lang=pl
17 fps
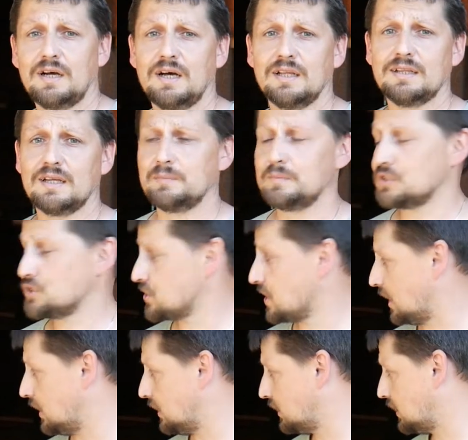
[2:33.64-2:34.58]
chata
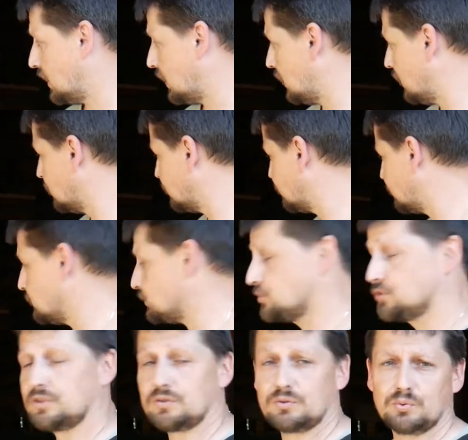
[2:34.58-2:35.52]
mieszkalna, z tym,
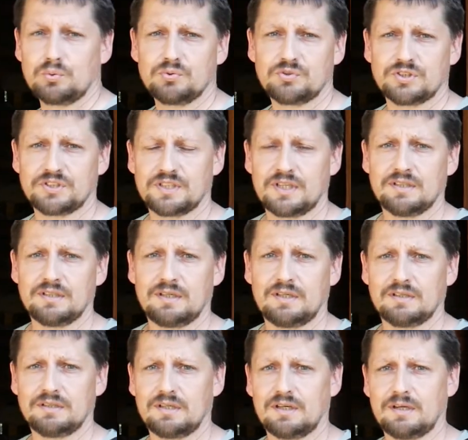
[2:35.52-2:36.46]
że tu już jest
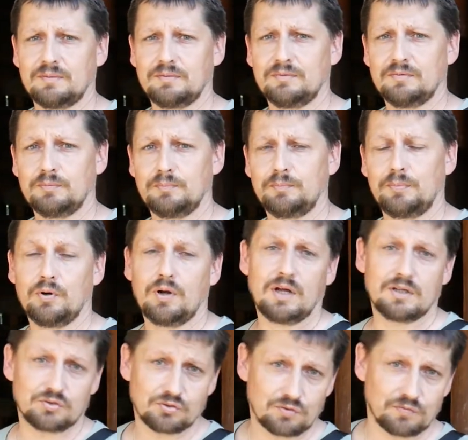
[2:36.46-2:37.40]
chata tak y,
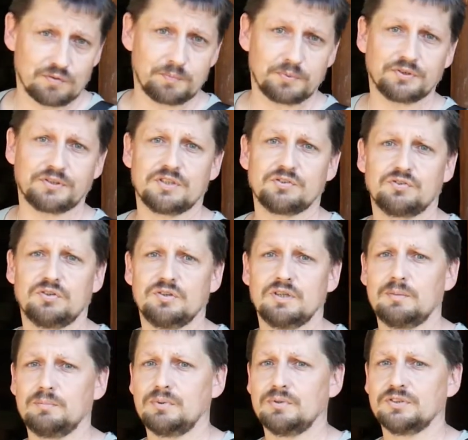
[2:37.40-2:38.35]
bogatszo
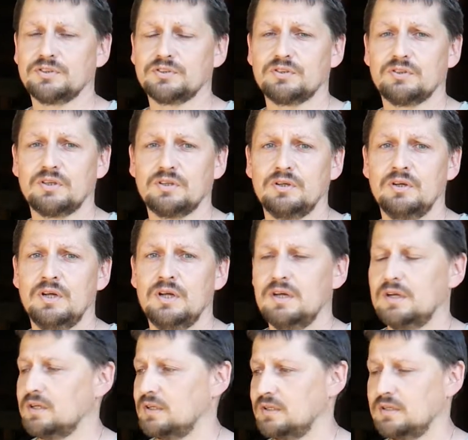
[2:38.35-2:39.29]
wyposażona, bo jest to
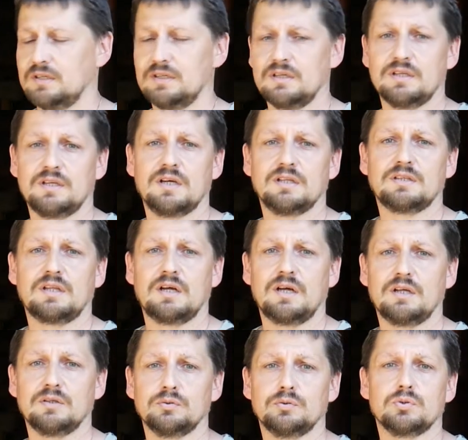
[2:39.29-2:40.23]
y,
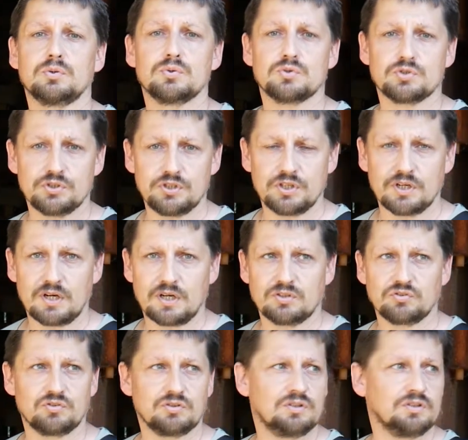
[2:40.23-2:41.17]
chata
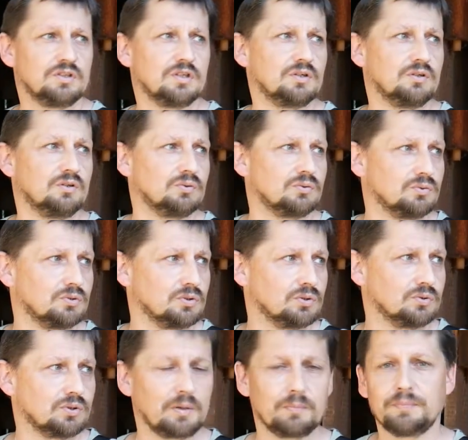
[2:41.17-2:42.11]
dróżnika, czyli tego, który
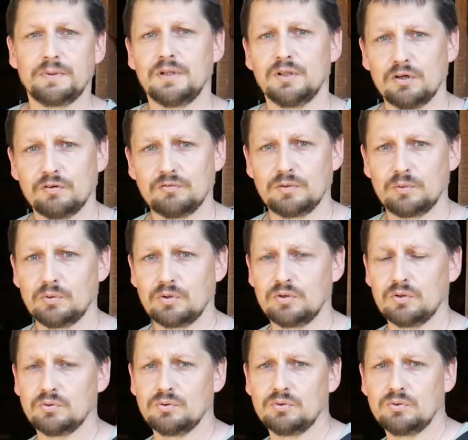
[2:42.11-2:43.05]
tutaj pilnował
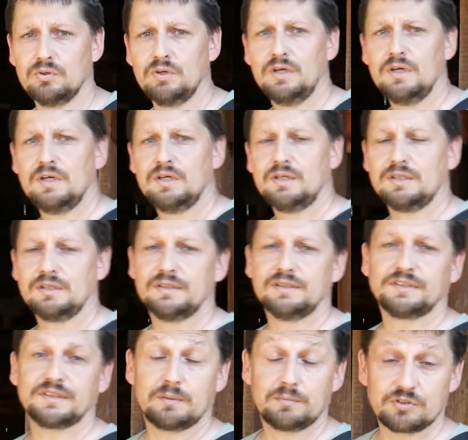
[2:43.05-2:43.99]
grodu,
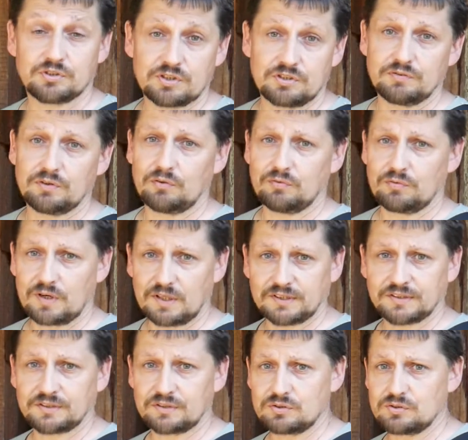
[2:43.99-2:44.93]
y, zamieszkiwał
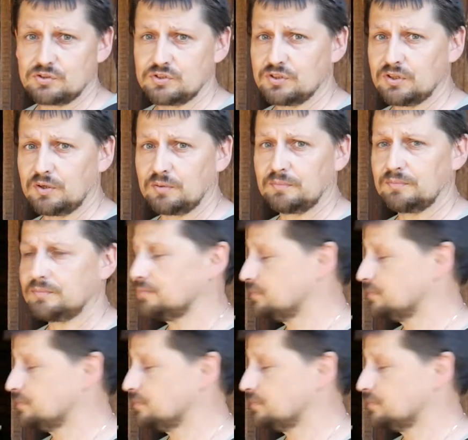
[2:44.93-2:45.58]
wraz z rodziną.